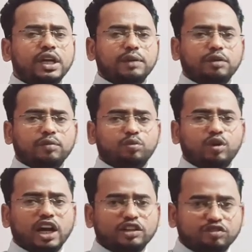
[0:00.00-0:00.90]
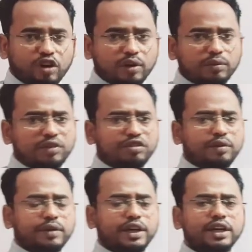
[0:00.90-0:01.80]
এবং পোলাইট ফর্মাল
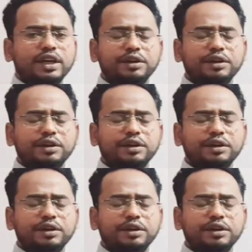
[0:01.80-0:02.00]
ফর্মের